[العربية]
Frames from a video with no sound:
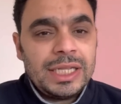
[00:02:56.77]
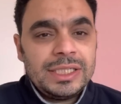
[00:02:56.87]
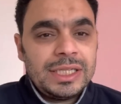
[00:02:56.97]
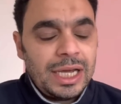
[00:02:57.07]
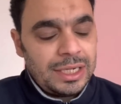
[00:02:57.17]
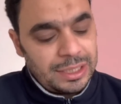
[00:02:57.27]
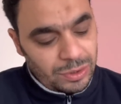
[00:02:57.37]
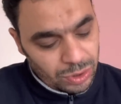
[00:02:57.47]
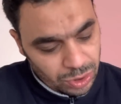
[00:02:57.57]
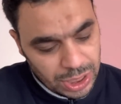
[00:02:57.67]
الاساءه احنا
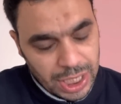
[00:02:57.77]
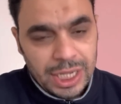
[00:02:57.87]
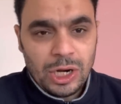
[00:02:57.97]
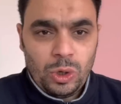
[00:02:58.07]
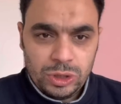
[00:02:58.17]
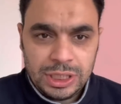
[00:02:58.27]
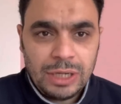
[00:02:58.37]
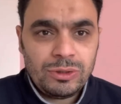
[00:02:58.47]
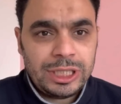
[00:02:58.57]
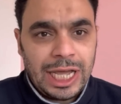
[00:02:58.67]
توجهنا هي
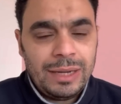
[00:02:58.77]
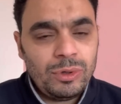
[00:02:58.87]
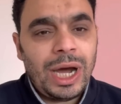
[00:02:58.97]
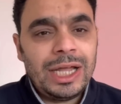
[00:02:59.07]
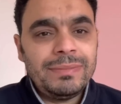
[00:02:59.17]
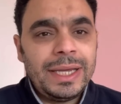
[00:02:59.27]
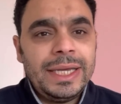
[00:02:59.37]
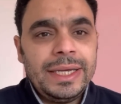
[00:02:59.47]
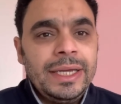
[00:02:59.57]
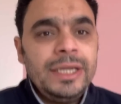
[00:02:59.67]
الحسنى والتعامل وقعد بقى
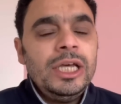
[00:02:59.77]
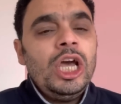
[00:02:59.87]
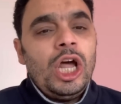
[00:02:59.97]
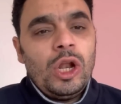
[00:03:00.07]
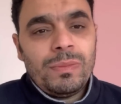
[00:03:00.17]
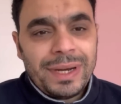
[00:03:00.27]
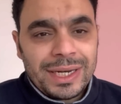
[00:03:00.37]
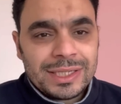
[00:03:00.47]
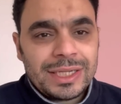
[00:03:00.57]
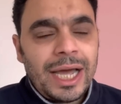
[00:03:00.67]
ايه اللي هو
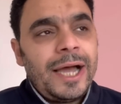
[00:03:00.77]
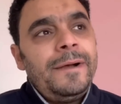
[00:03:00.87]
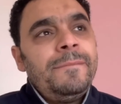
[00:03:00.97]
بمعنى صح